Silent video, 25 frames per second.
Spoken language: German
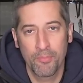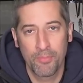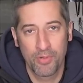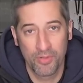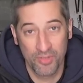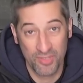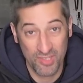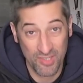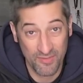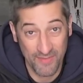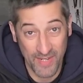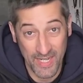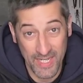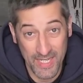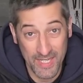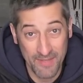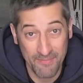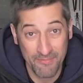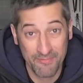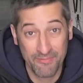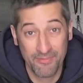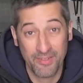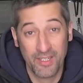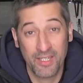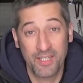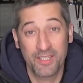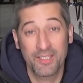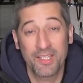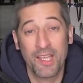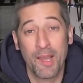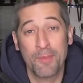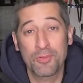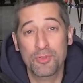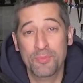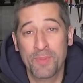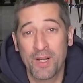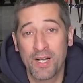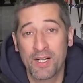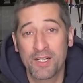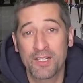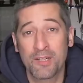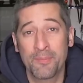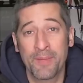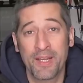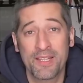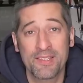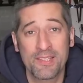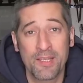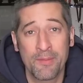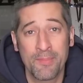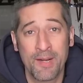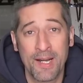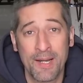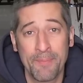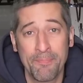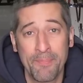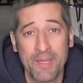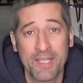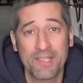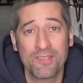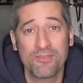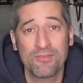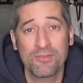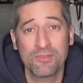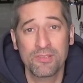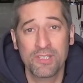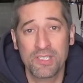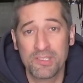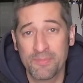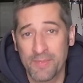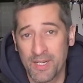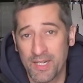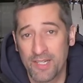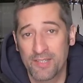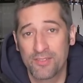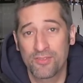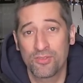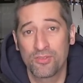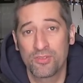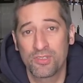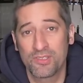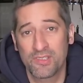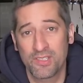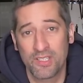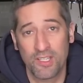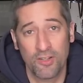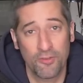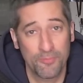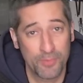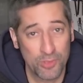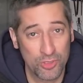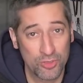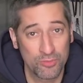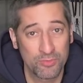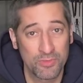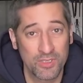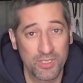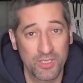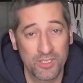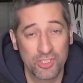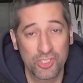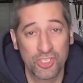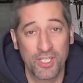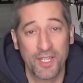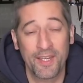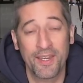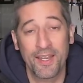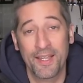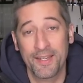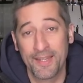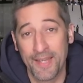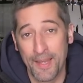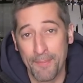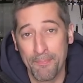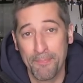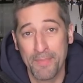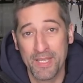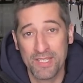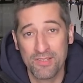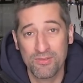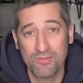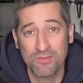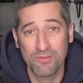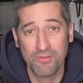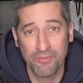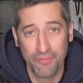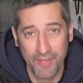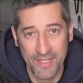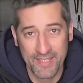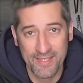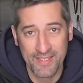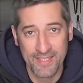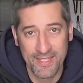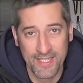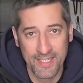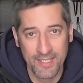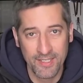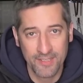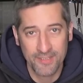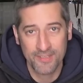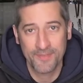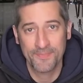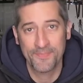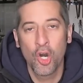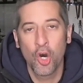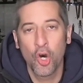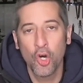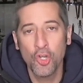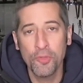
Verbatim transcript: Punkt 2 war die Absprache gemeinsamer Abmessungen, dass man also sich auf bestimmte Standardabmessungen festlegt.